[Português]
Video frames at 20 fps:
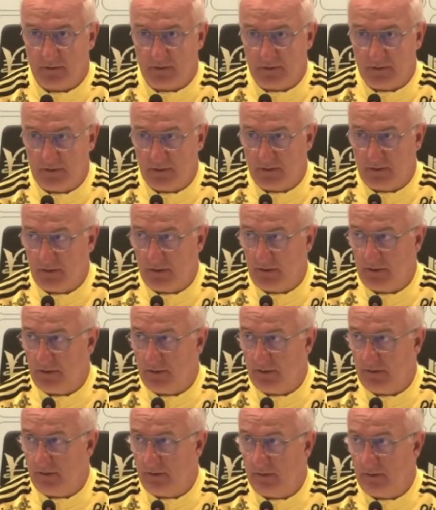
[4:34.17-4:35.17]

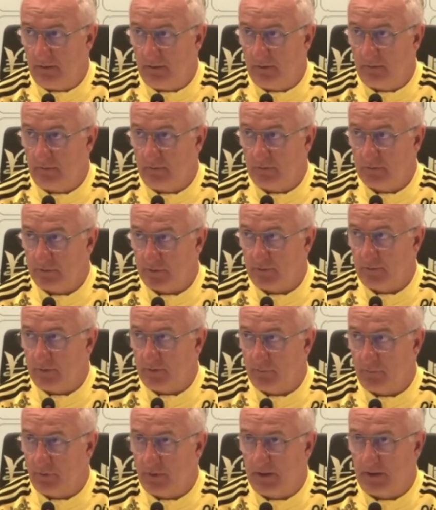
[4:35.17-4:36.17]
E o time
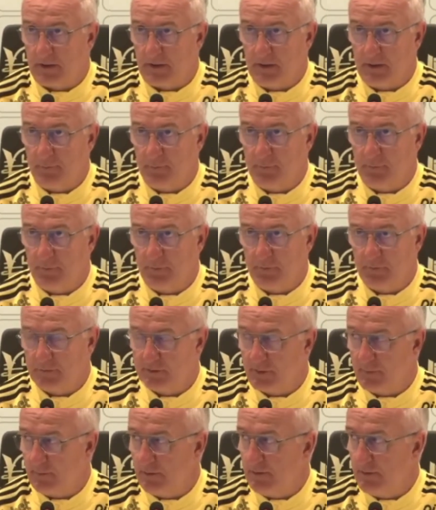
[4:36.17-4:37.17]
que foi a campo foi um
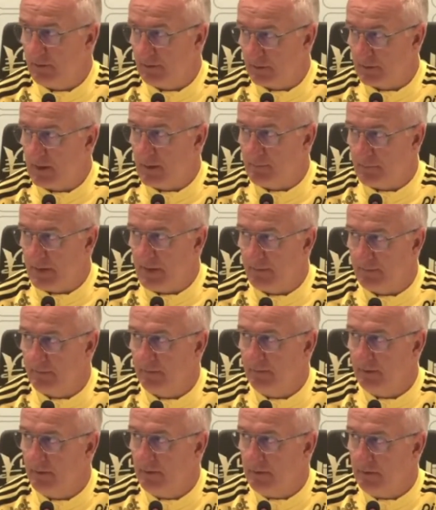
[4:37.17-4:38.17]
time
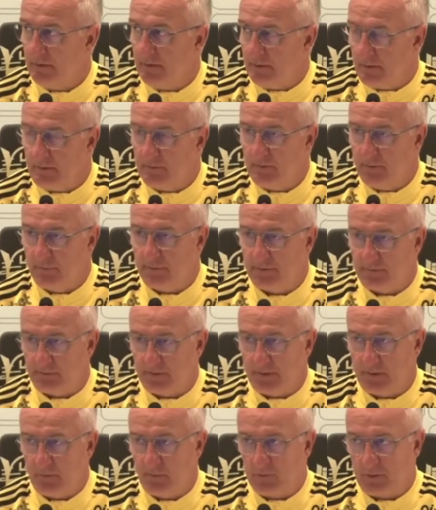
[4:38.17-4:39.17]
capaz de
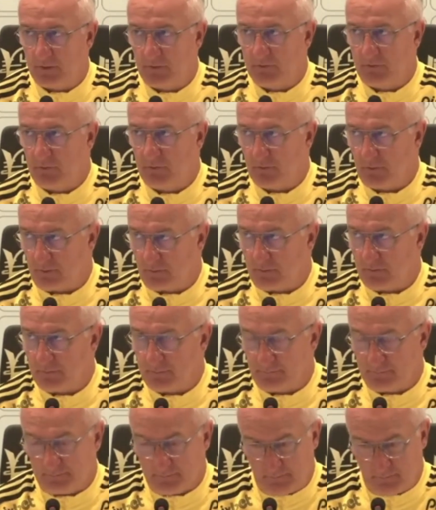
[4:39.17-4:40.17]
fazer um grande jogo.
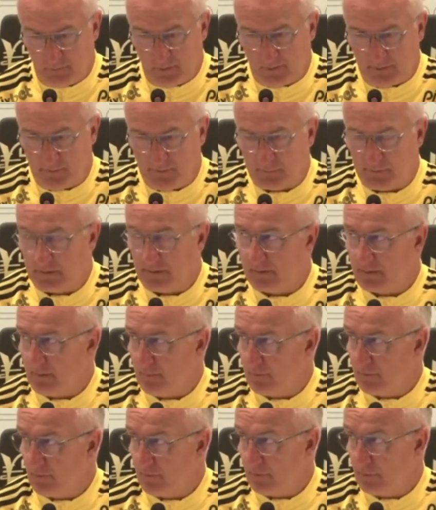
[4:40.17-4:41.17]
Nós
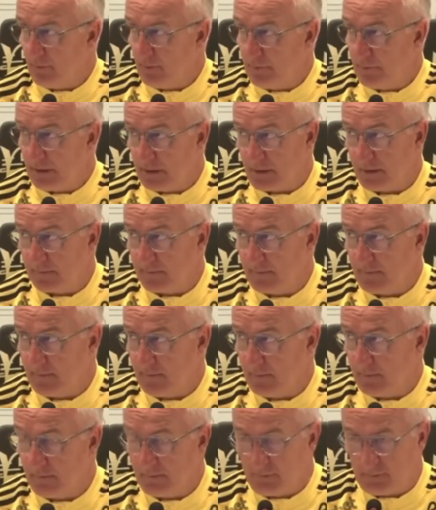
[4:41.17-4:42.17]
enfrentamos hoje uma
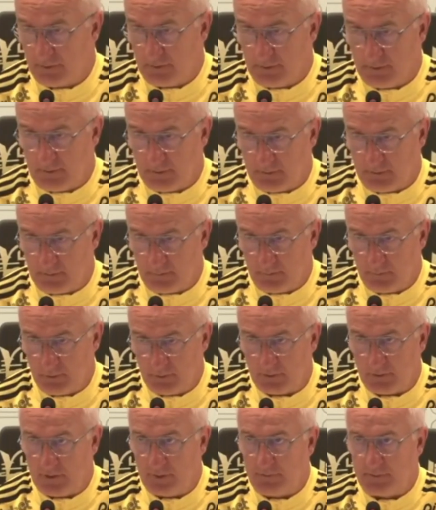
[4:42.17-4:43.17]
marcação
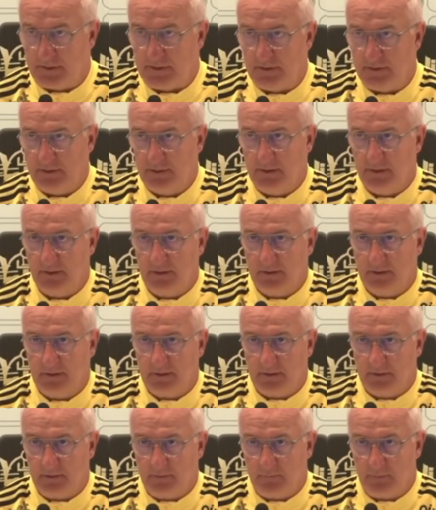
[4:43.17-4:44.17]
muito definida,
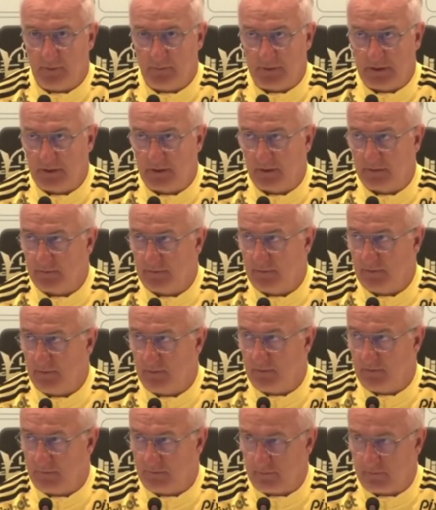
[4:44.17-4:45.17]
uma
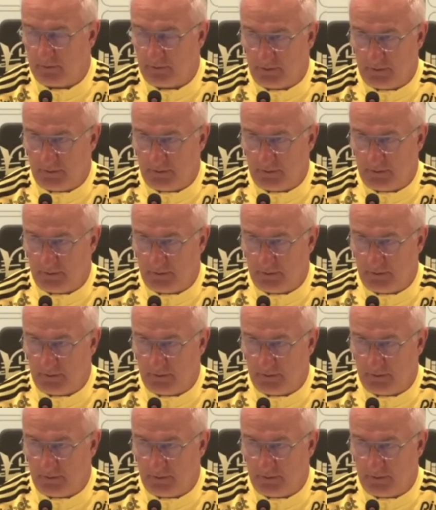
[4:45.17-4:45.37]
marcação